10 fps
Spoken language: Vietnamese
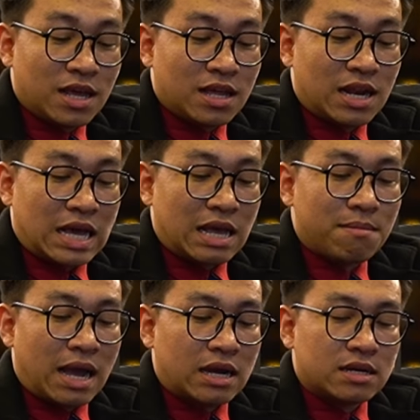đây là các
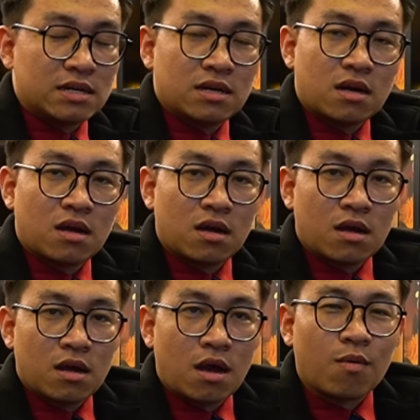bạn
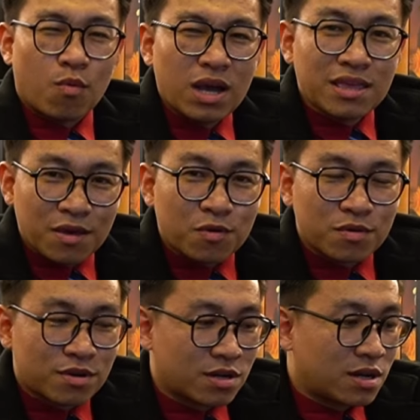học quá nhiều
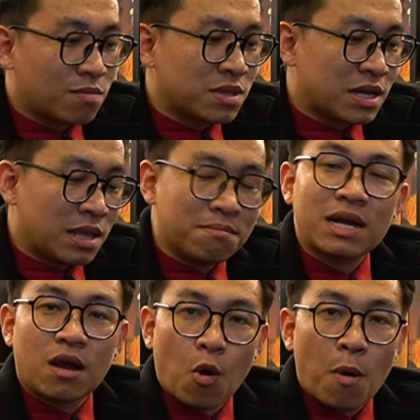trong thời điểm
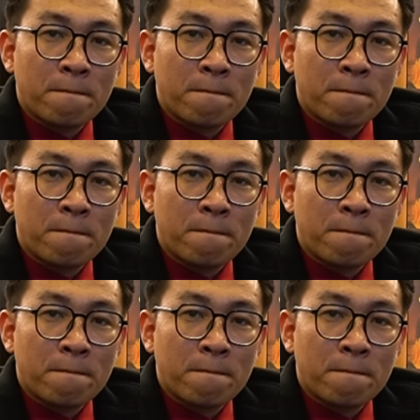bắt đầu.